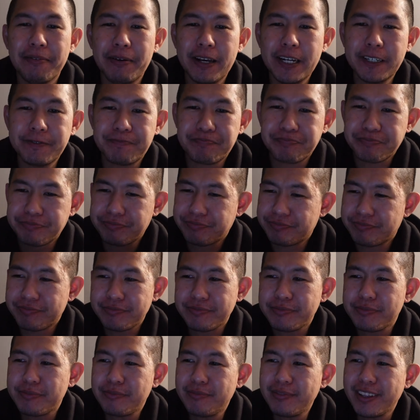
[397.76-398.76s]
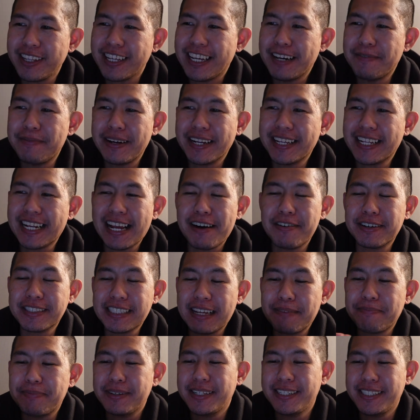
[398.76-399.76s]
Tapi yang paling
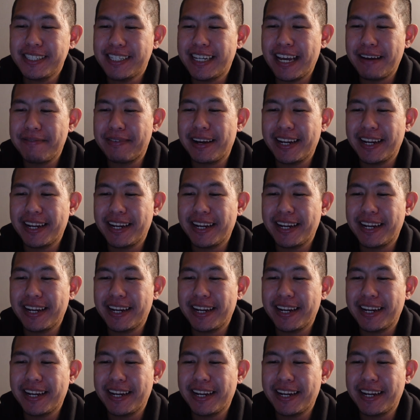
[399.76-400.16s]
lawak tapi di game